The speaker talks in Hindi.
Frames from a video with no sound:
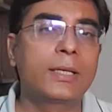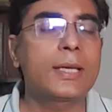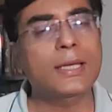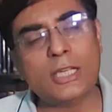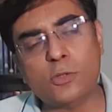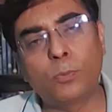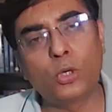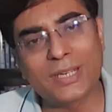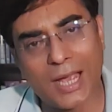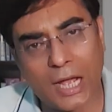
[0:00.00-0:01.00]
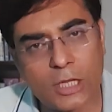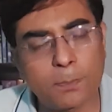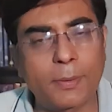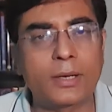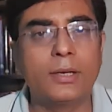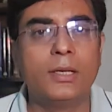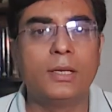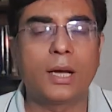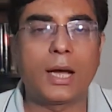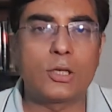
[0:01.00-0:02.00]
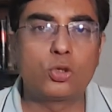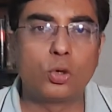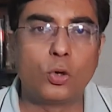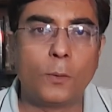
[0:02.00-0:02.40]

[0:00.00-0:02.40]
कि किस बुनियाद पर आज जो